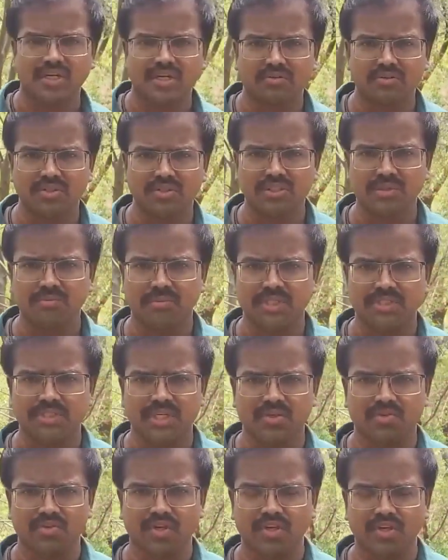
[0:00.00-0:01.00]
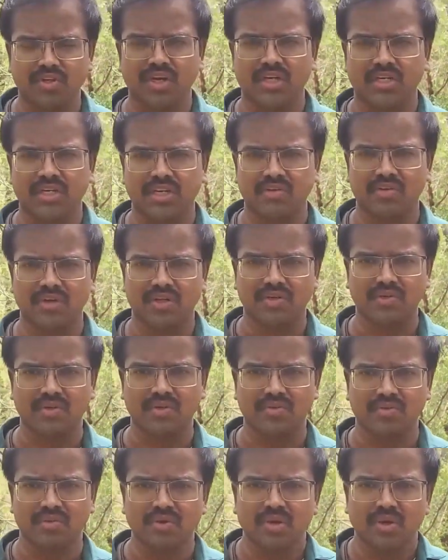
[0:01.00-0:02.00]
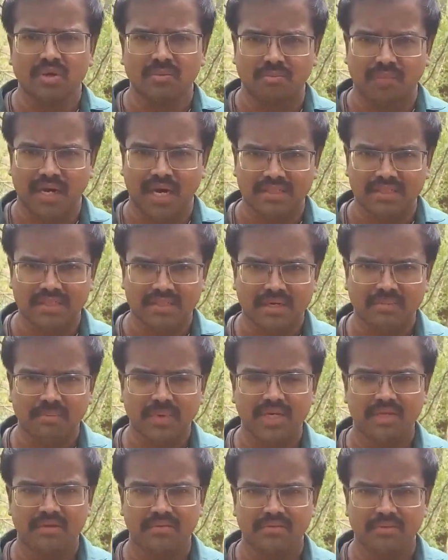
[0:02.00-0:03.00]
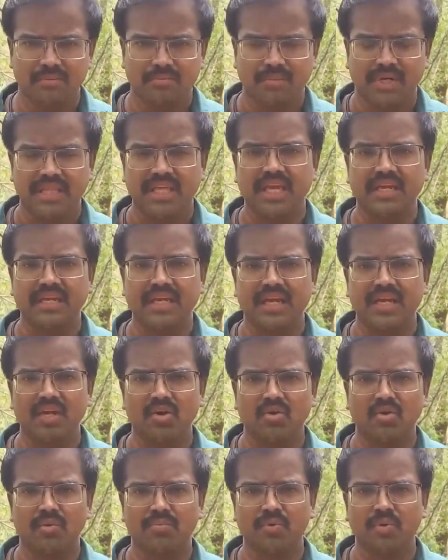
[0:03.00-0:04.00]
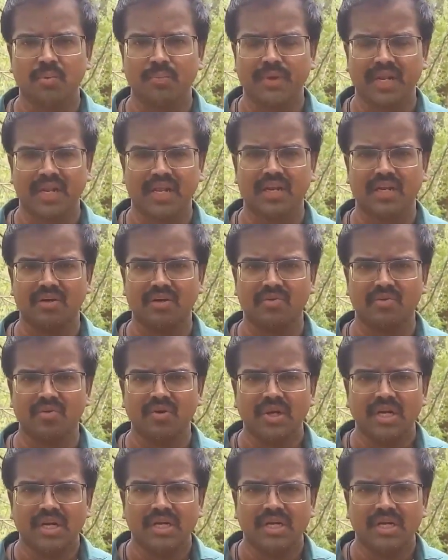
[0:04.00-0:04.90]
గంటల నుంచి మధ్యాహ్నం రెండు గంటల వరకు మాత్రమే పదిహేనేళ్లలోపు పిల్లలను